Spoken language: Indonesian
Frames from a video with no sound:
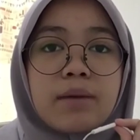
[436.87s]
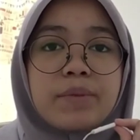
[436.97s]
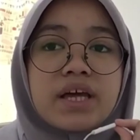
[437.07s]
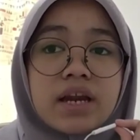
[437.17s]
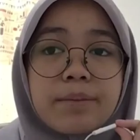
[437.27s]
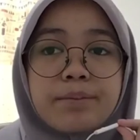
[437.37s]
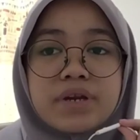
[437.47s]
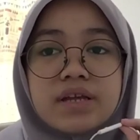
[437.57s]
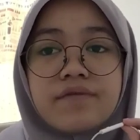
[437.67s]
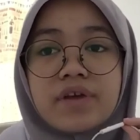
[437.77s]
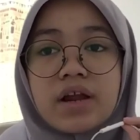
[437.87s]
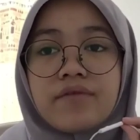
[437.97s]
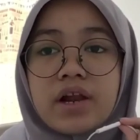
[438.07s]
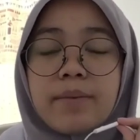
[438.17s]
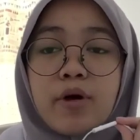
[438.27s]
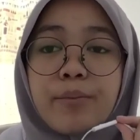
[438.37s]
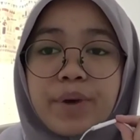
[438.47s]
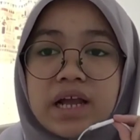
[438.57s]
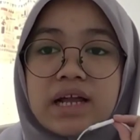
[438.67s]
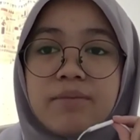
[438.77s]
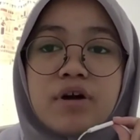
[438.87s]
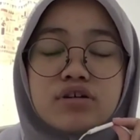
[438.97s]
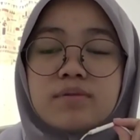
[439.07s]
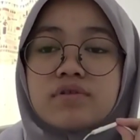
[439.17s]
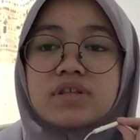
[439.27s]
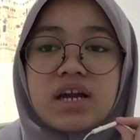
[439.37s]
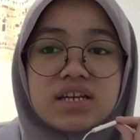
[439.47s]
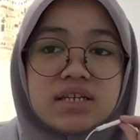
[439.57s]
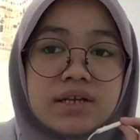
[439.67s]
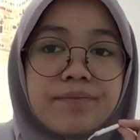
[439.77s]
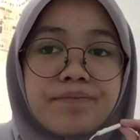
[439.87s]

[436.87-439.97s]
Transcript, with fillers: mirip di villa-villa Pompei yang bagus-bagus tadi.